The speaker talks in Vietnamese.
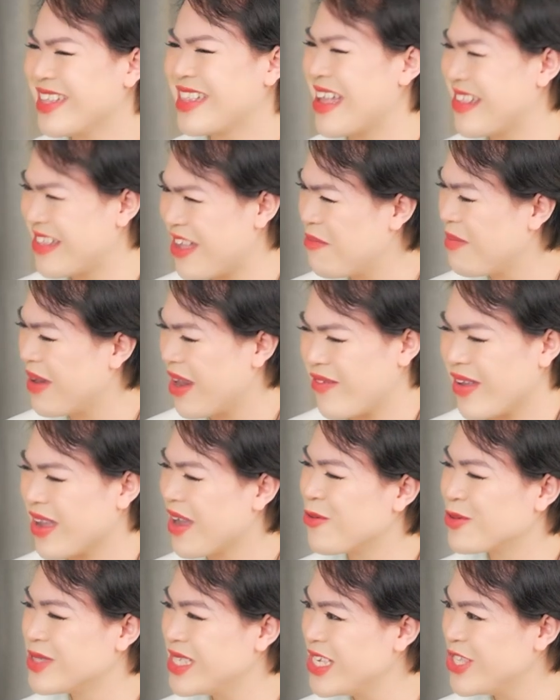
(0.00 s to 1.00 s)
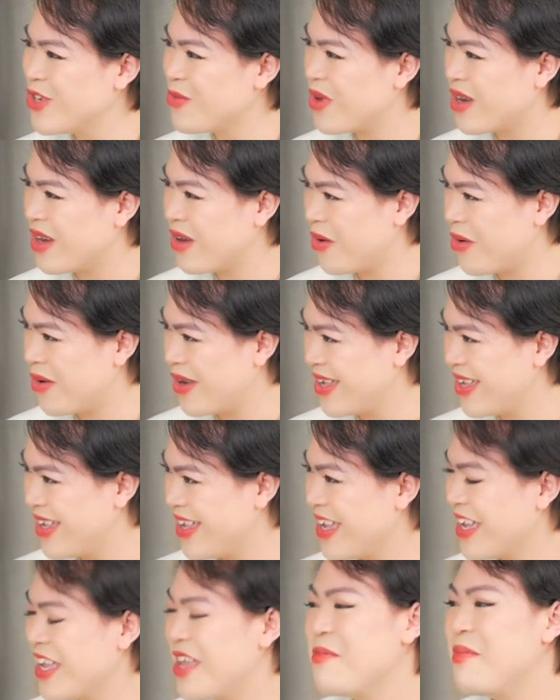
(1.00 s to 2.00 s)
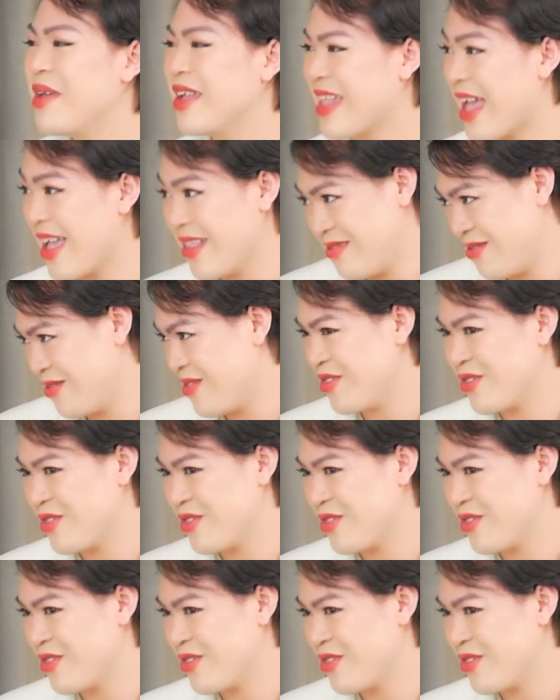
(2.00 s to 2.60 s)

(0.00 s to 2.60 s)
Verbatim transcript: thì tại sao mình lại phải cầu xin cho một cơ hội khi mình đã